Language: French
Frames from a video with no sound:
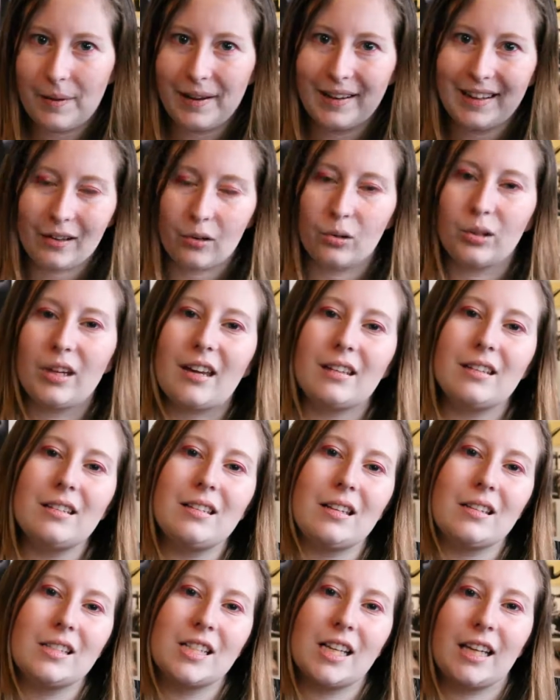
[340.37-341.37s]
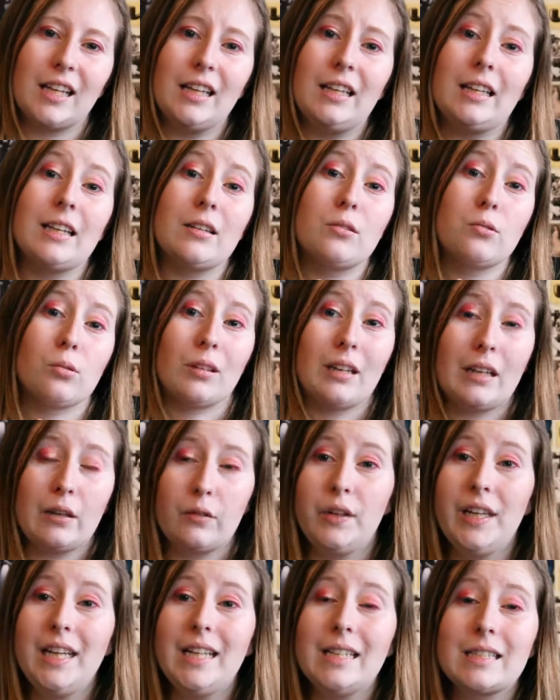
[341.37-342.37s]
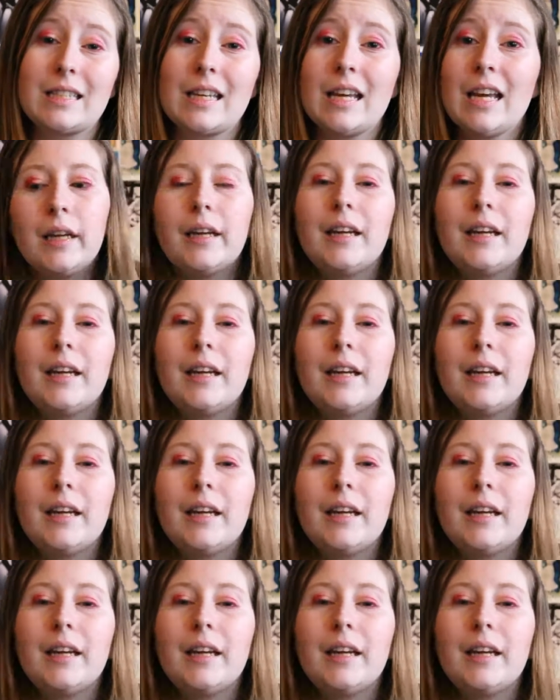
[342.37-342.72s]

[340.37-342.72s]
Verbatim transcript: pas à aller regarder cette série qui est sur Netflix.